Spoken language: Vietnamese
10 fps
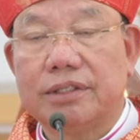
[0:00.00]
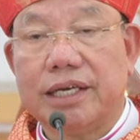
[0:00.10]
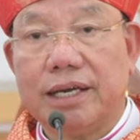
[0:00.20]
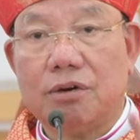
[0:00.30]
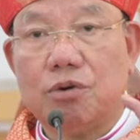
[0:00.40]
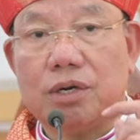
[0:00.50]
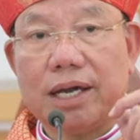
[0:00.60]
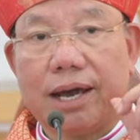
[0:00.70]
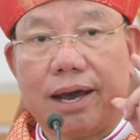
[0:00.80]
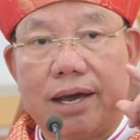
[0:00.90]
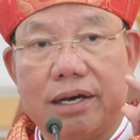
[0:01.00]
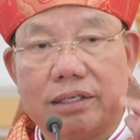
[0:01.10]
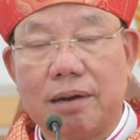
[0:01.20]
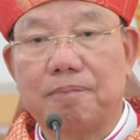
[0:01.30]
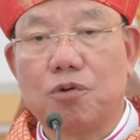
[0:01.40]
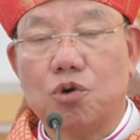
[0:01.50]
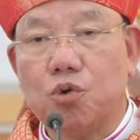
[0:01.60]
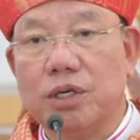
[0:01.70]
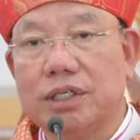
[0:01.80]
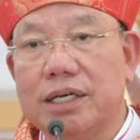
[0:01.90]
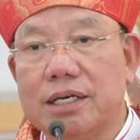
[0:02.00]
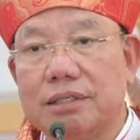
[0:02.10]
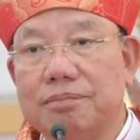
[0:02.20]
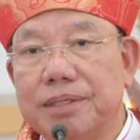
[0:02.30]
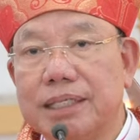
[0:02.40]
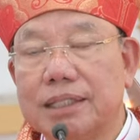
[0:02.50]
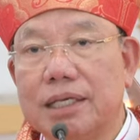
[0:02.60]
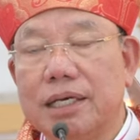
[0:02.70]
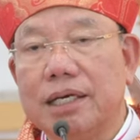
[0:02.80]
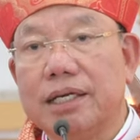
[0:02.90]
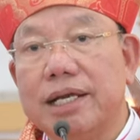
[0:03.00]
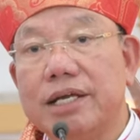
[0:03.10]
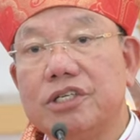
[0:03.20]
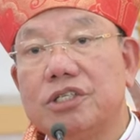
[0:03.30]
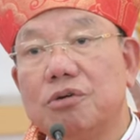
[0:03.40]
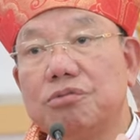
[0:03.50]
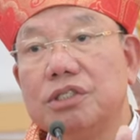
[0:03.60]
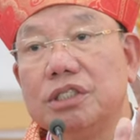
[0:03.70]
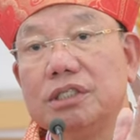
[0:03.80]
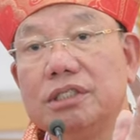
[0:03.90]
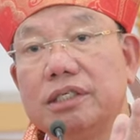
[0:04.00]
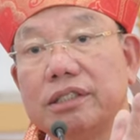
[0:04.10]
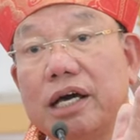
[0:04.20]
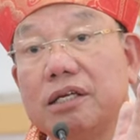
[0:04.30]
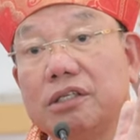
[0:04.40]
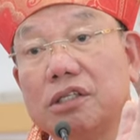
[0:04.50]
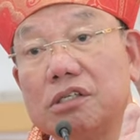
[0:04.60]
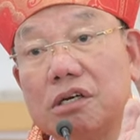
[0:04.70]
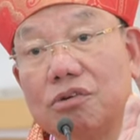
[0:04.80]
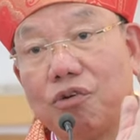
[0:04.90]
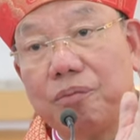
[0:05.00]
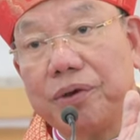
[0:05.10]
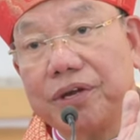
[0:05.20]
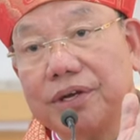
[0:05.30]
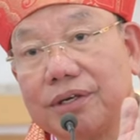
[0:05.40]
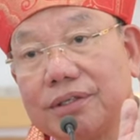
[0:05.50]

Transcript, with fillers: theo là rập khuôn đời mình nên giống như thần tượng của mình.